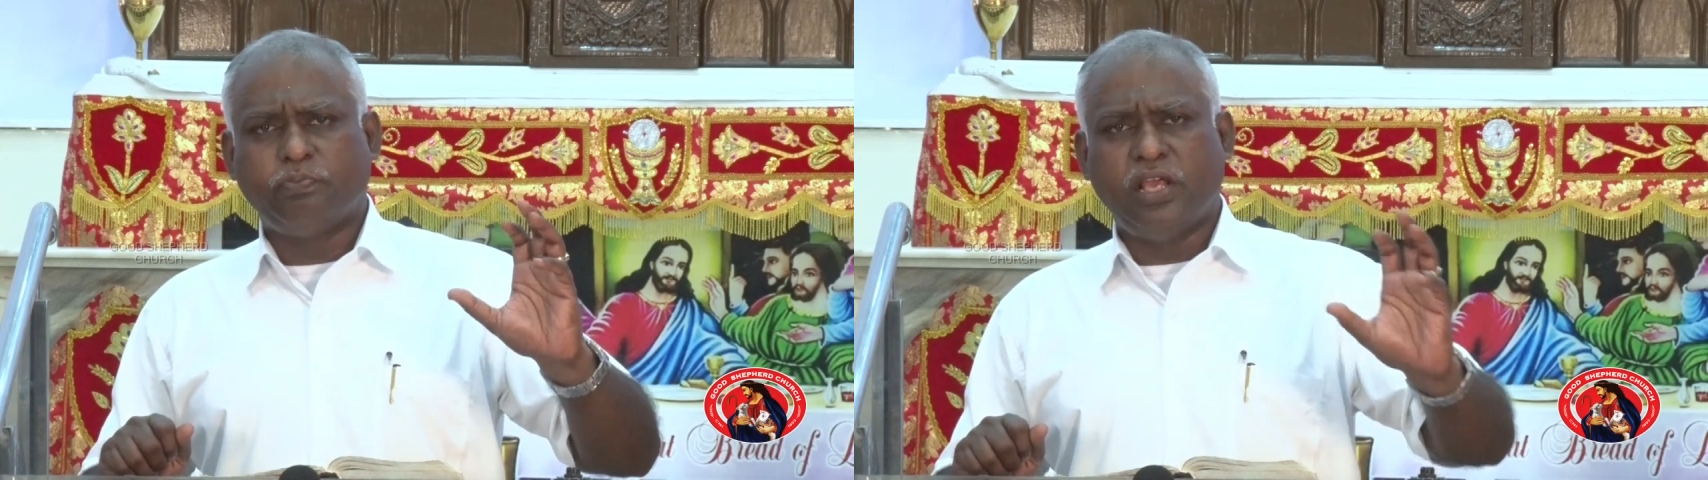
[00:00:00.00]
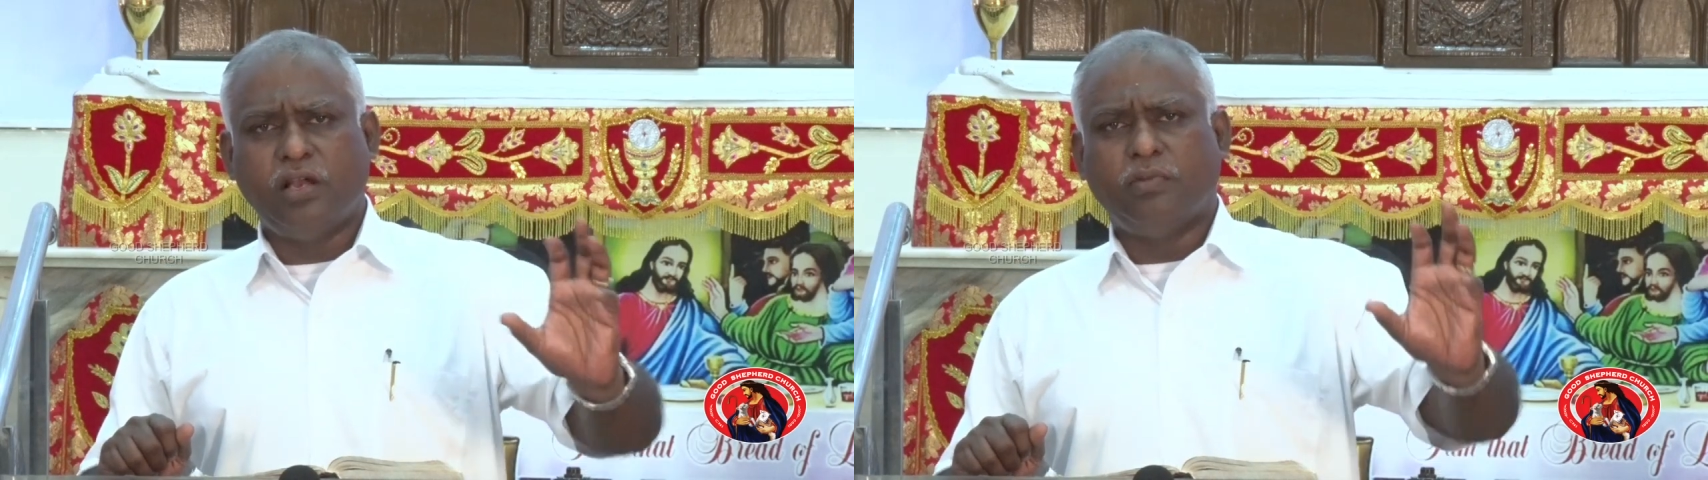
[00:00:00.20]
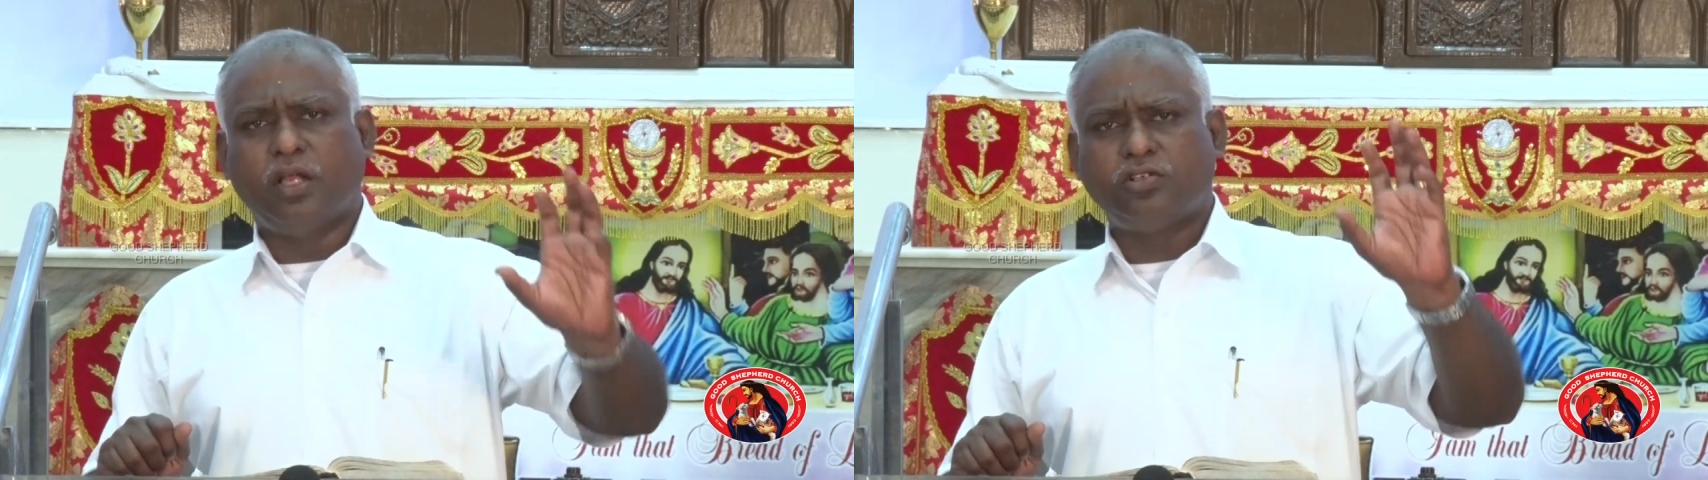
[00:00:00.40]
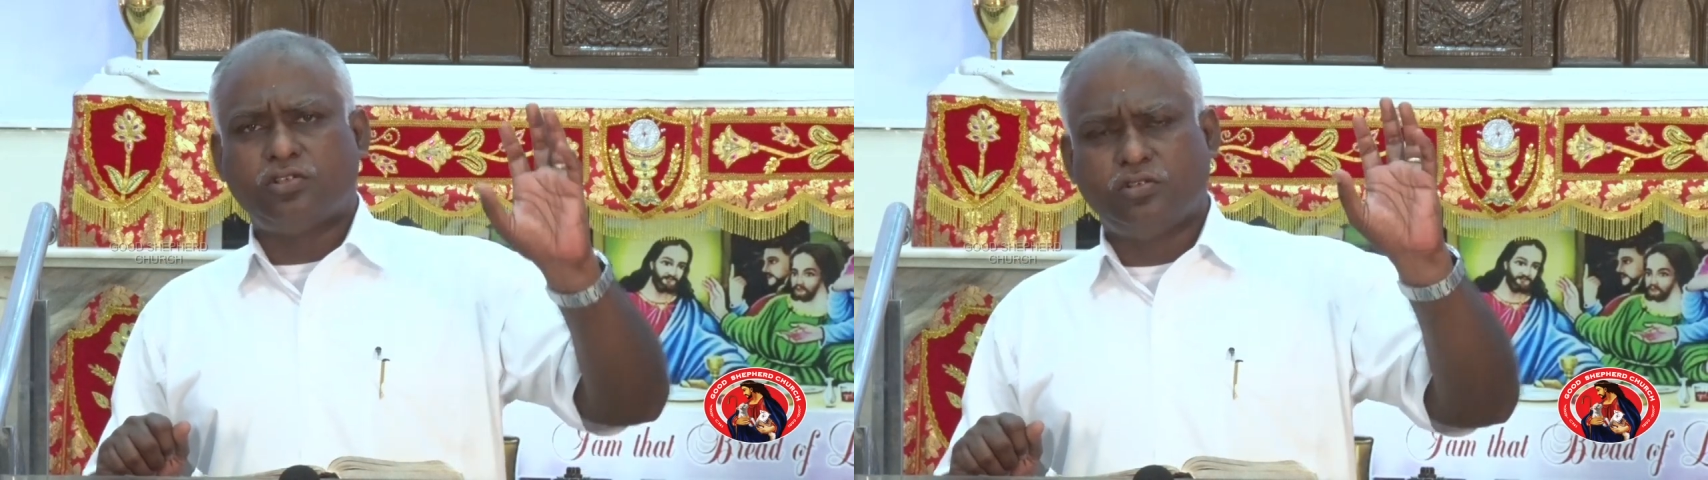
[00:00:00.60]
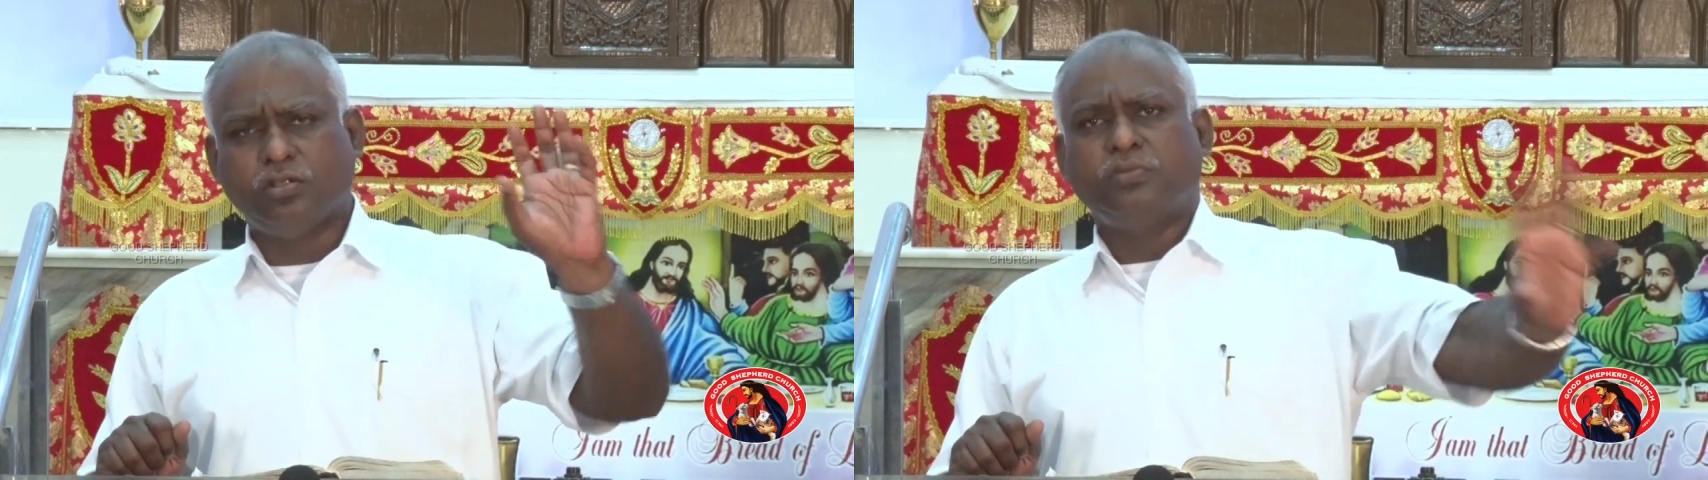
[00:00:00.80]
மேல்
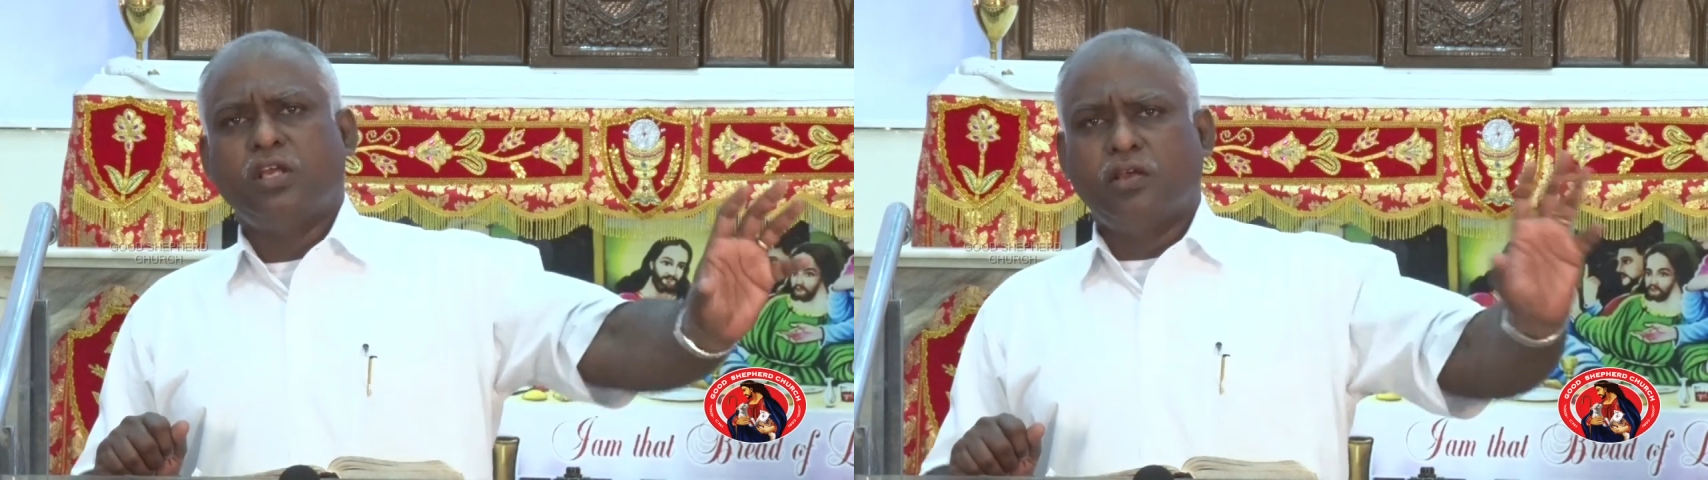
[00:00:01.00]
மற்றும்